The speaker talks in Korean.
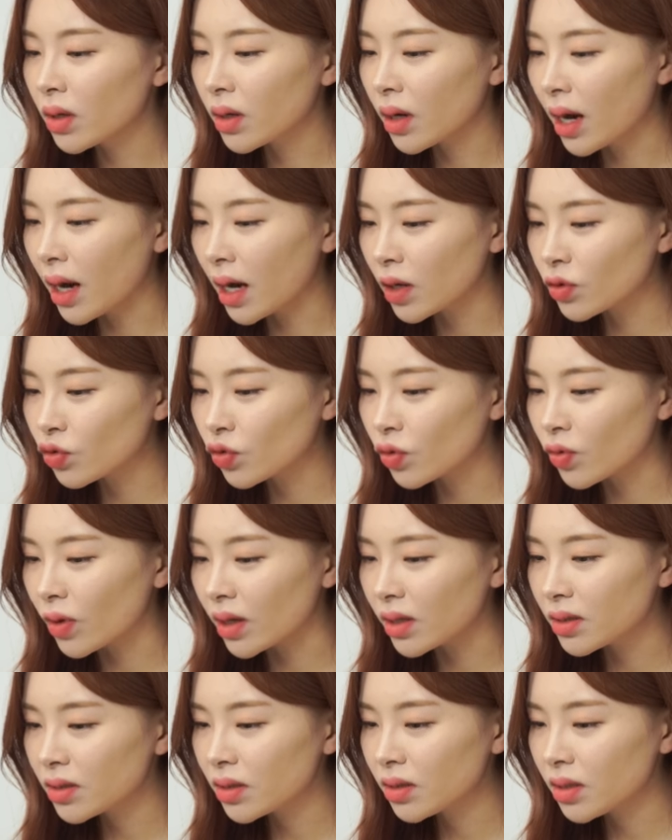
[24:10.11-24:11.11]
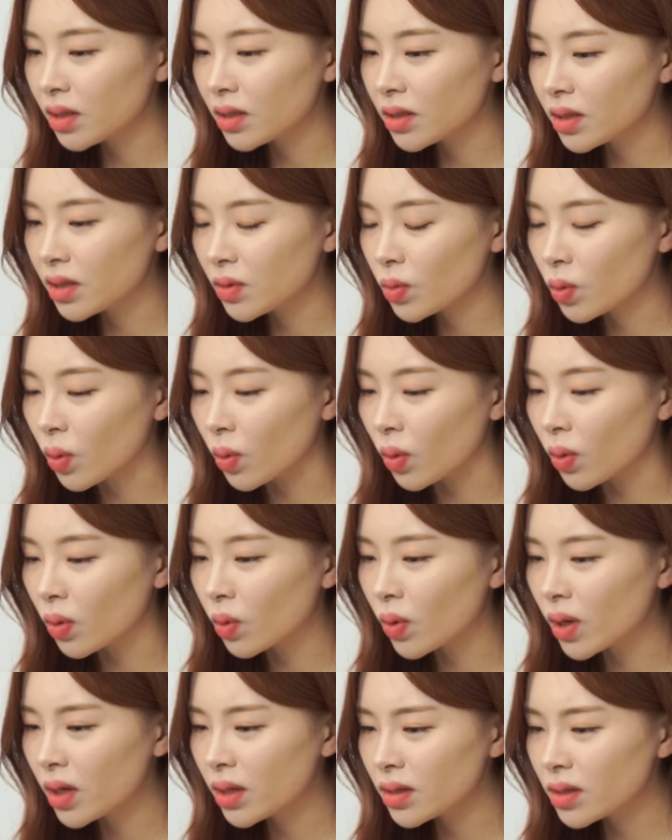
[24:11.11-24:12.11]
가죽과 스티치로
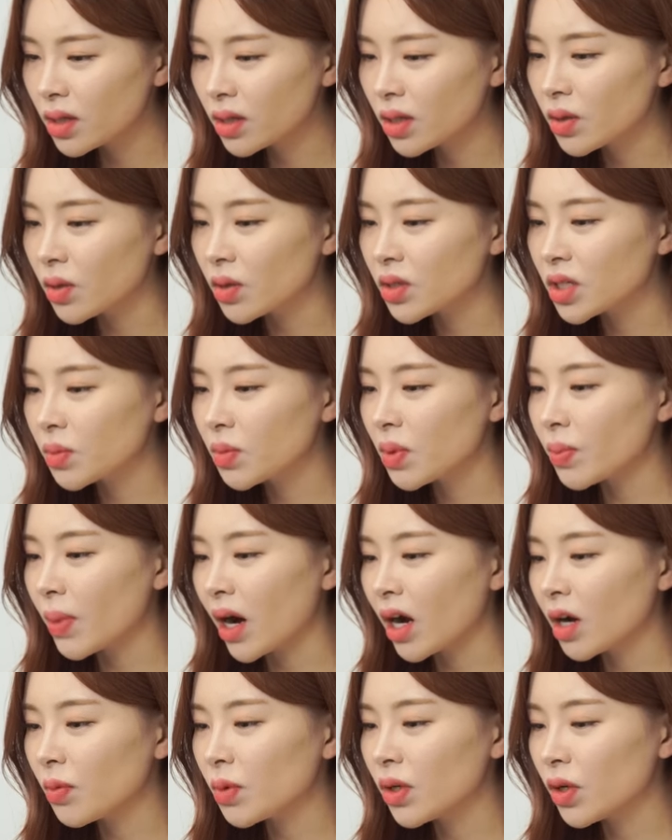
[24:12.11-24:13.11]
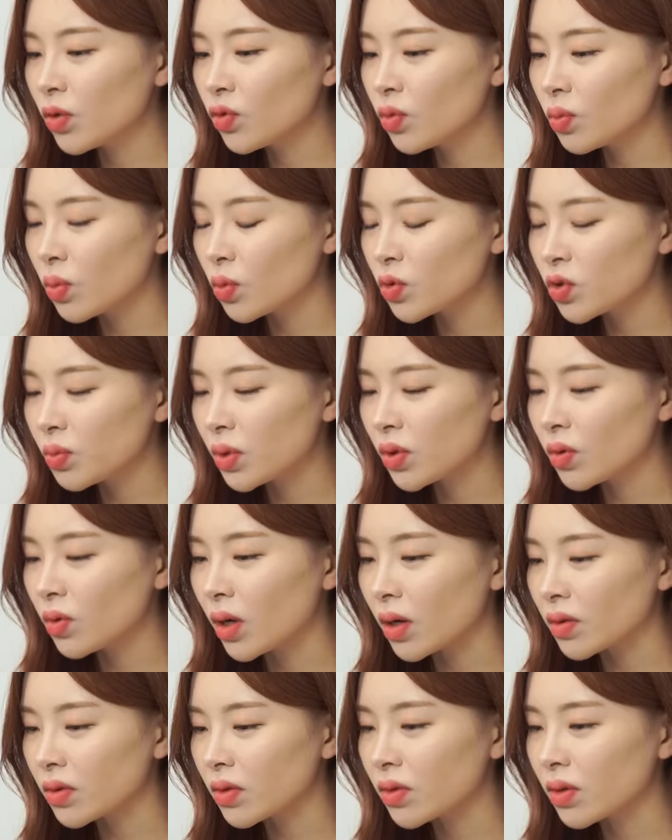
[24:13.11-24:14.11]
굉장히 열심히 마감을 해둔 모습인 것
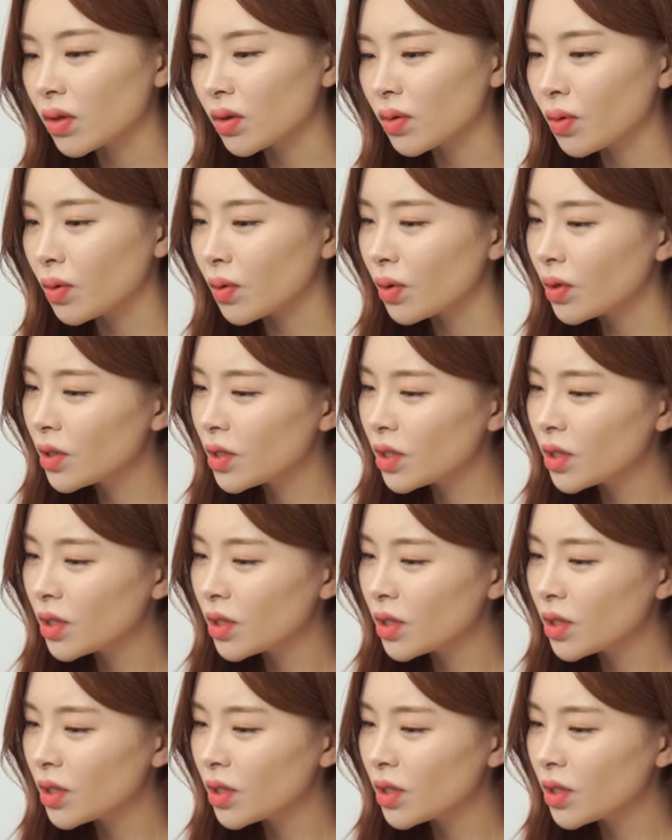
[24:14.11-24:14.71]
같은데요.